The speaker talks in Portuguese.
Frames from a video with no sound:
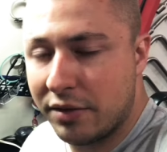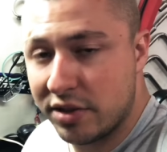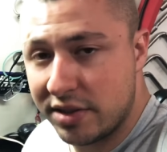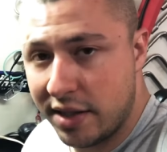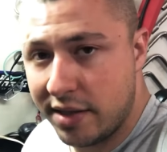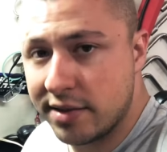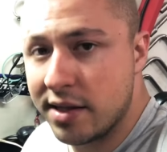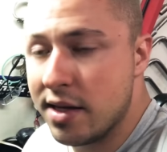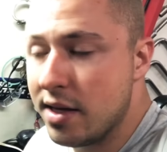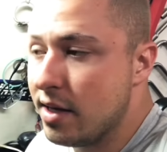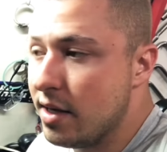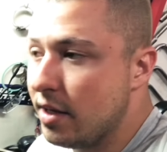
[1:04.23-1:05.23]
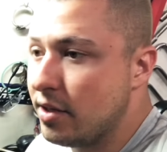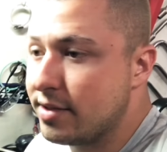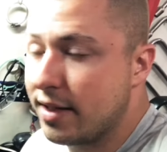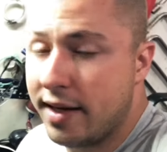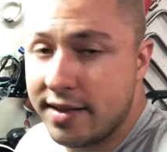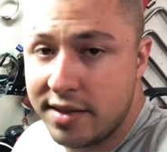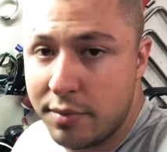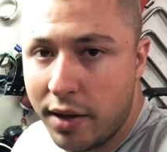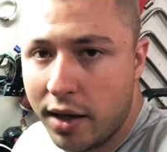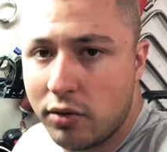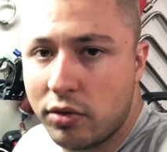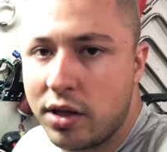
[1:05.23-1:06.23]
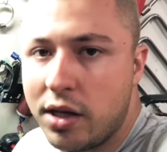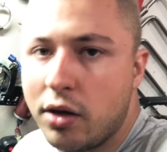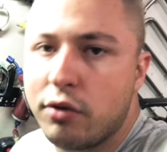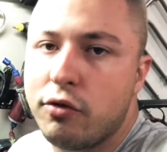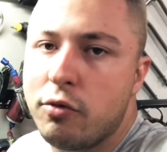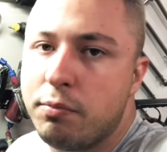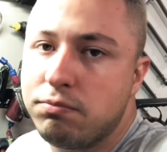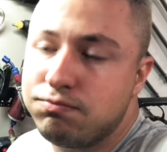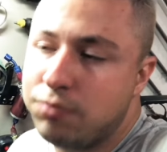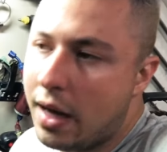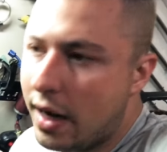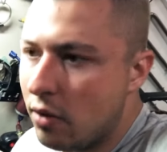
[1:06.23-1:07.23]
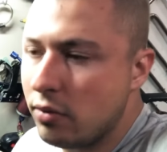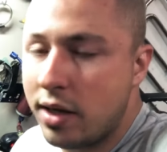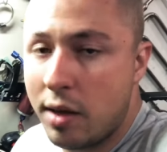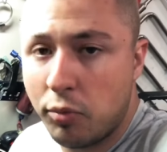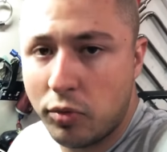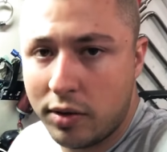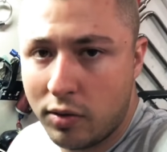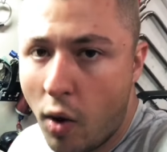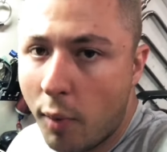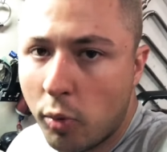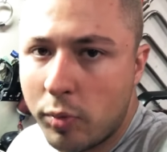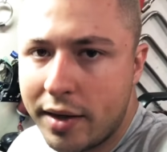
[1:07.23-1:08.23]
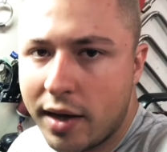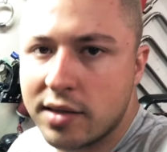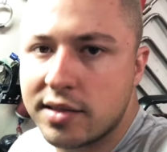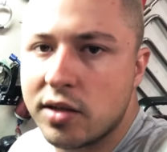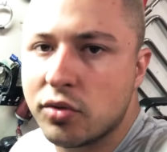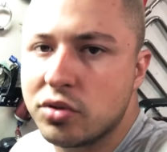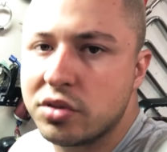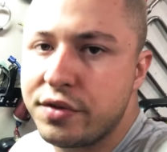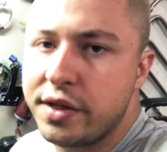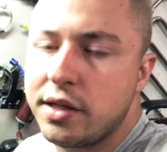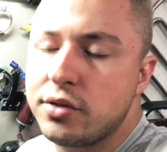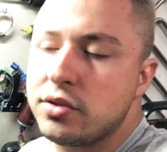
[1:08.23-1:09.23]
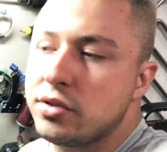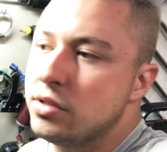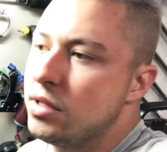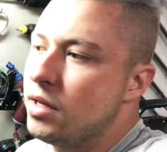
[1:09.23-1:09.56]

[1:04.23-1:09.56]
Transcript: para vocês de esclarecimento que eu vou parar um tempo com a publicação dos vídeos,